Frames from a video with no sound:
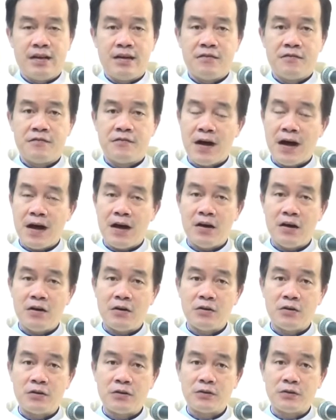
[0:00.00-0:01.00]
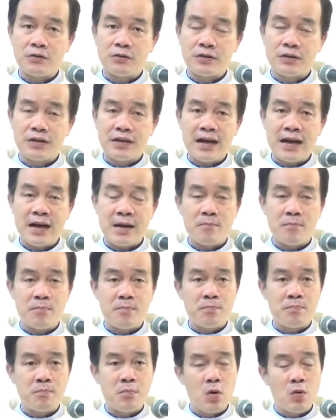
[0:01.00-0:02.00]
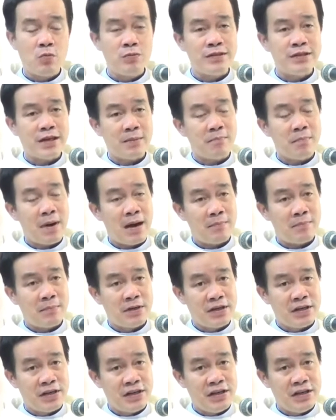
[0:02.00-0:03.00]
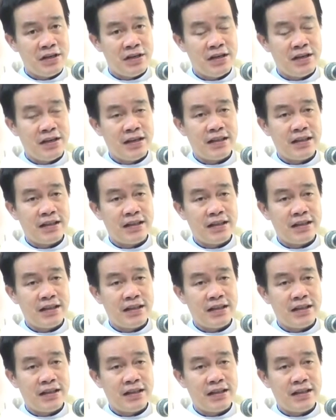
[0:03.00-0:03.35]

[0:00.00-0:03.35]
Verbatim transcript: Vào năm bốn trăm ba mươi